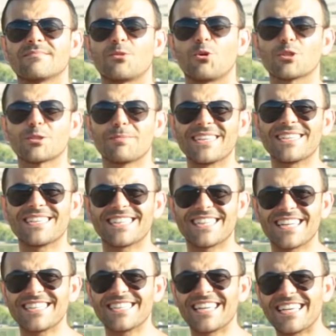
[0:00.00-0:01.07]
O zaman
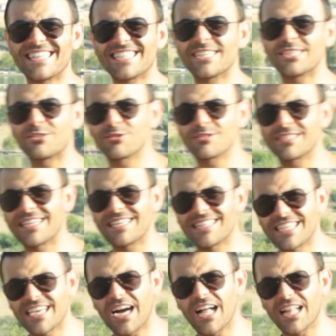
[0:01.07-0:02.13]
neden NC 750
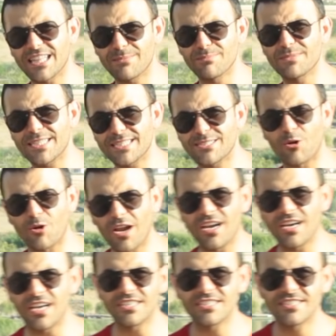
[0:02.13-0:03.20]
diye aldım diye
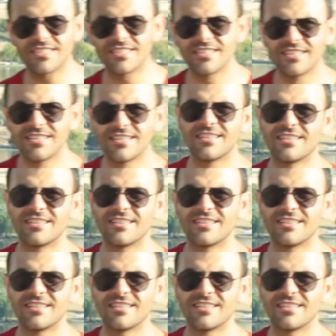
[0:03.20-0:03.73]
sorarlar. Evet.